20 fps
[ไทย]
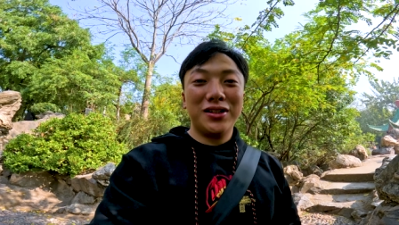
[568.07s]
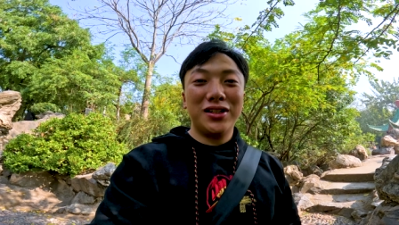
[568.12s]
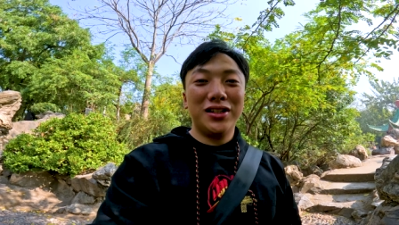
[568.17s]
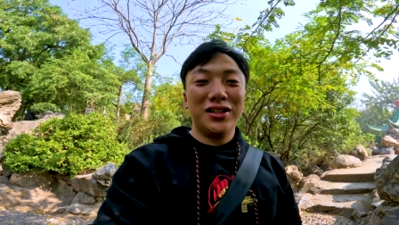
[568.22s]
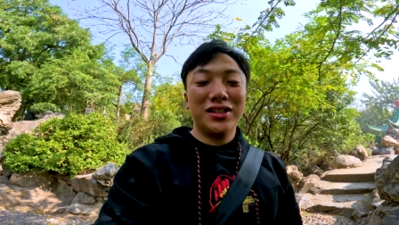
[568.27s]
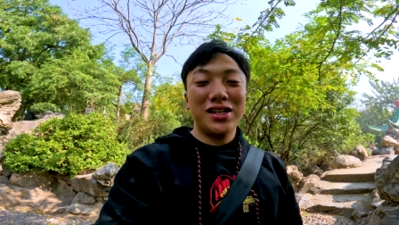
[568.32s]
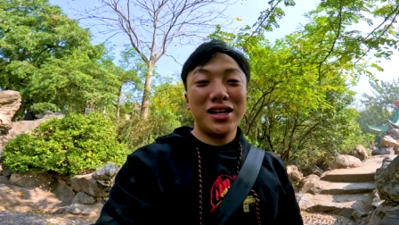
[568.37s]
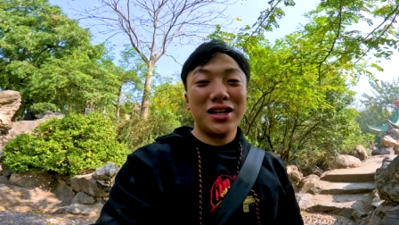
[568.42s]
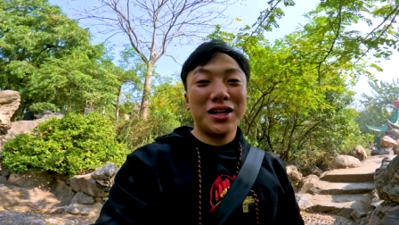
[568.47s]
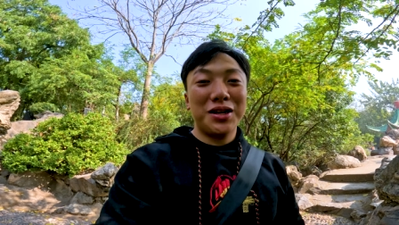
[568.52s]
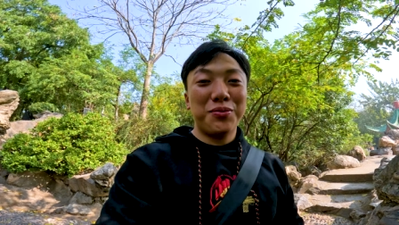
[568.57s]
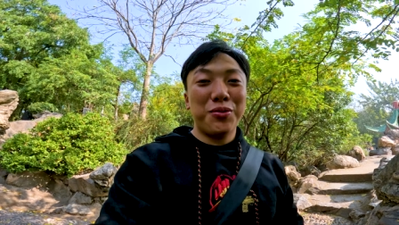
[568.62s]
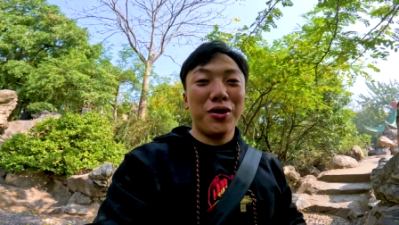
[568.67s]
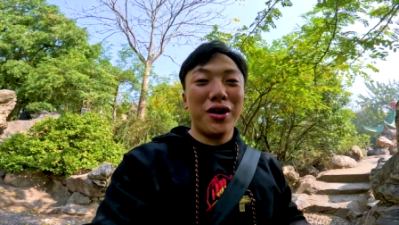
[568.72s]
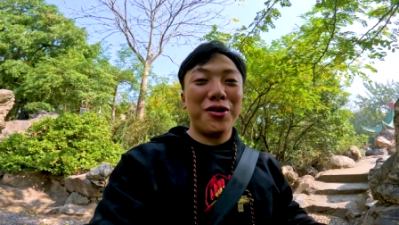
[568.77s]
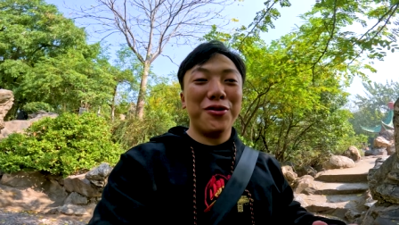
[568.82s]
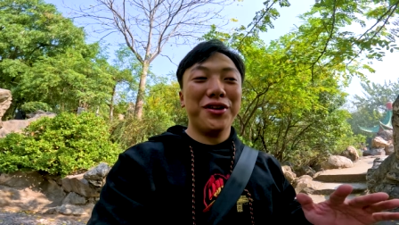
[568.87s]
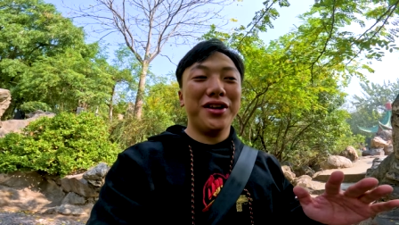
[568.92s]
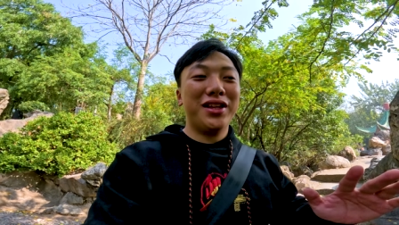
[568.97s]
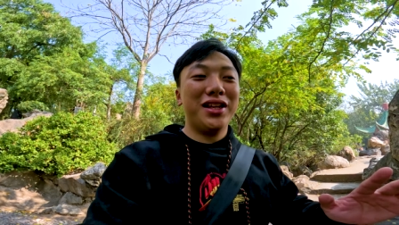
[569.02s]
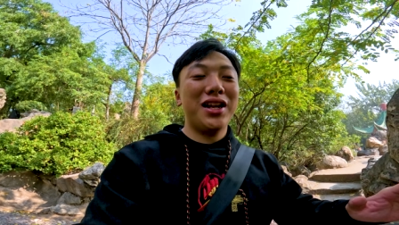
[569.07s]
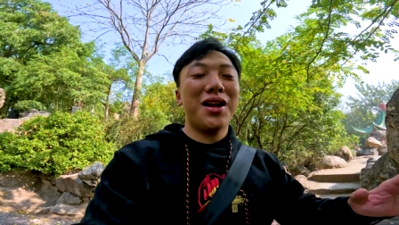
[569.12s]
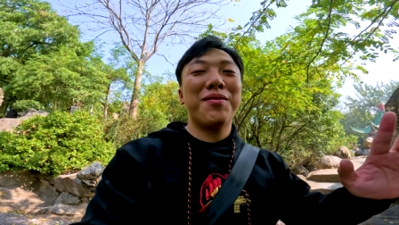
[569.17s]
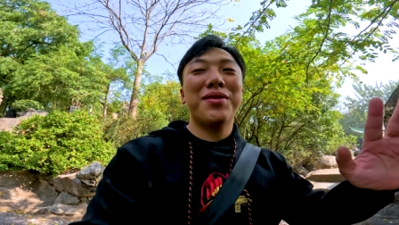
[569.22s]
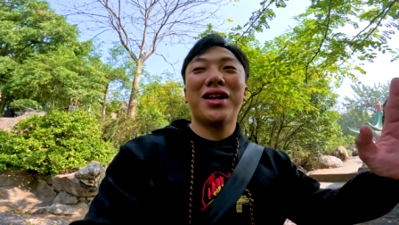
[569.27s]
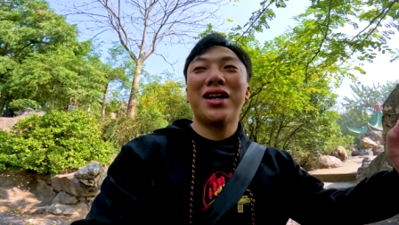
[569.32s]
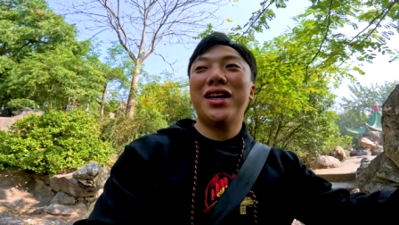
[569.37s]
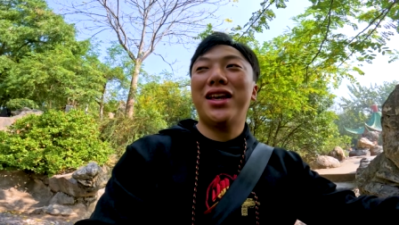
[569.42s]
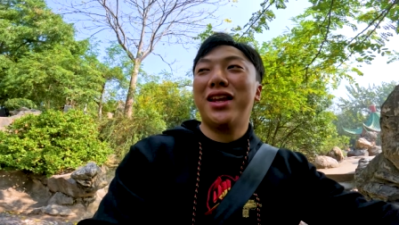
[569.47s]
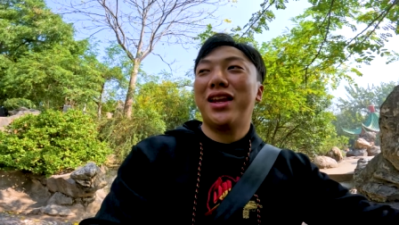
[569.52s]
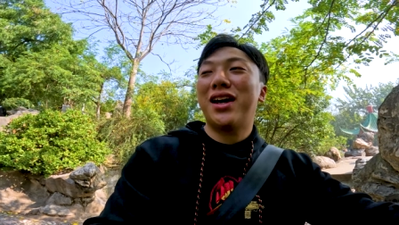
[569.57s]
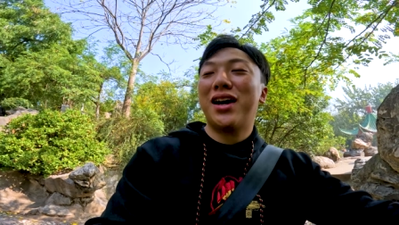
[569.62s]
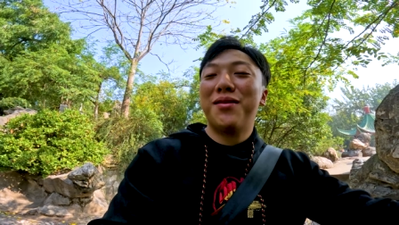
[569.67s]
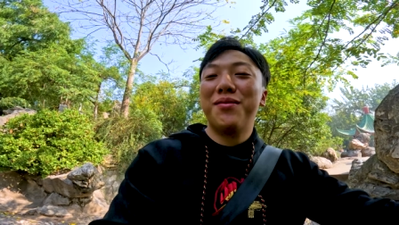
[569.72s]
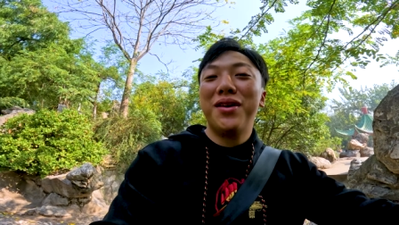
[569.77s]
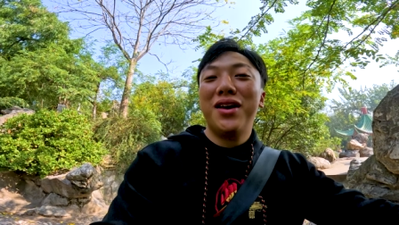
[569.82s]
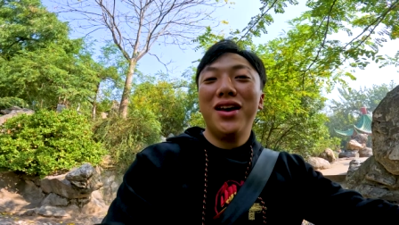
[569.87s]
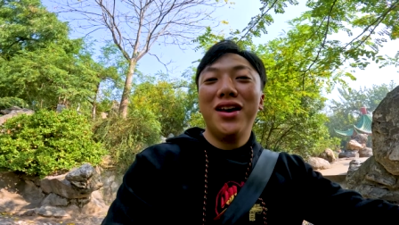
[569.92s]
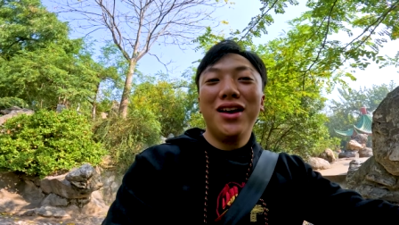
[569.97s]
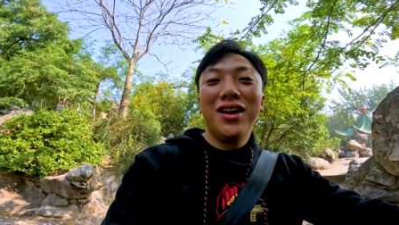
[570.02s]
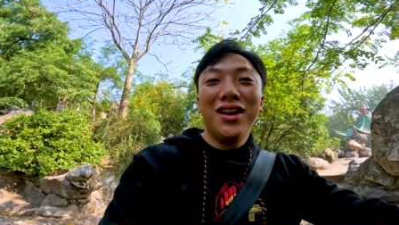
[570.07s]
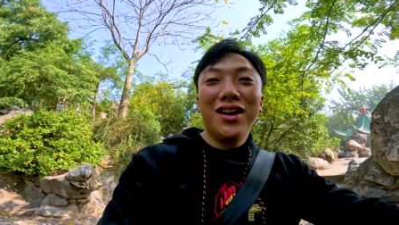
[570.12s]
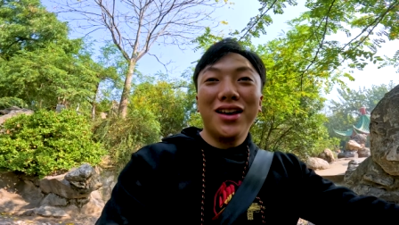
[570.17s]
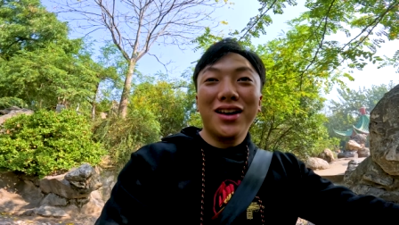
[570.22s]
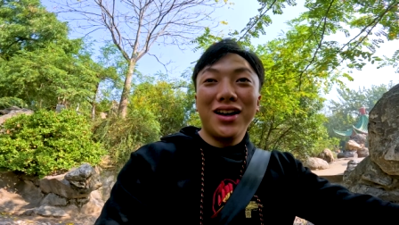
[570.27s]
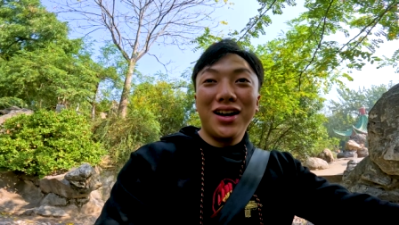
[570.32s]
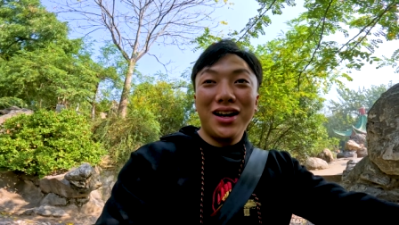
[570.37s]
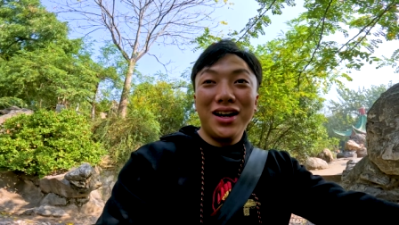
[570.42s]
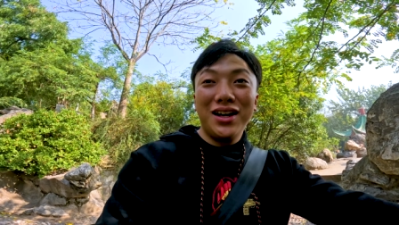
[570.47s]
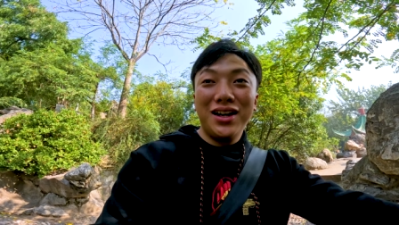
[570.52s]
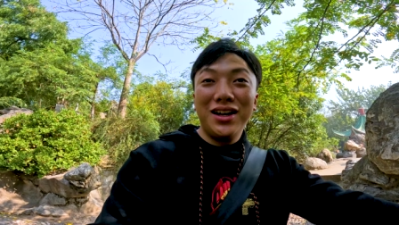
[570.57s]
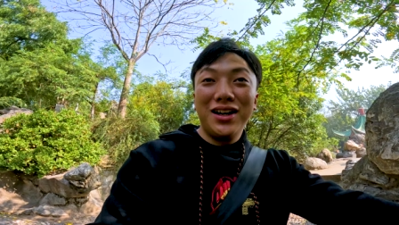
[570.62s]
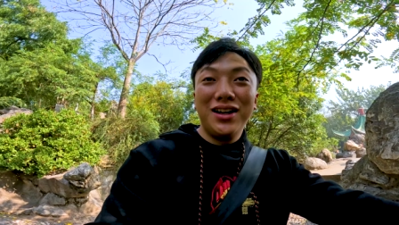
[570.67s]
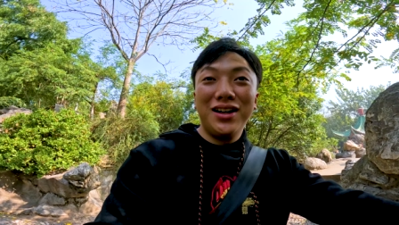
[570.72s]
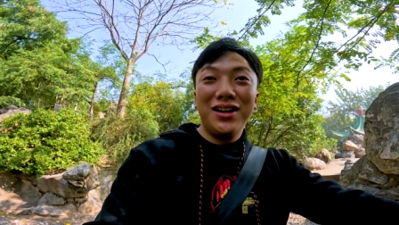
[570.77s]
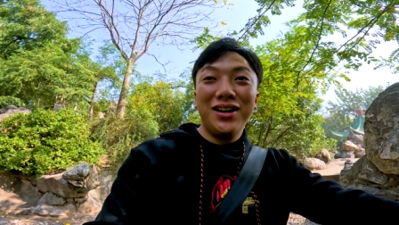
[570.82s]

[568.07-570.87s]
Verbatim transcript: สือชานก็ภูเขาที่ทำมาจากหินนะครับ ก็คือ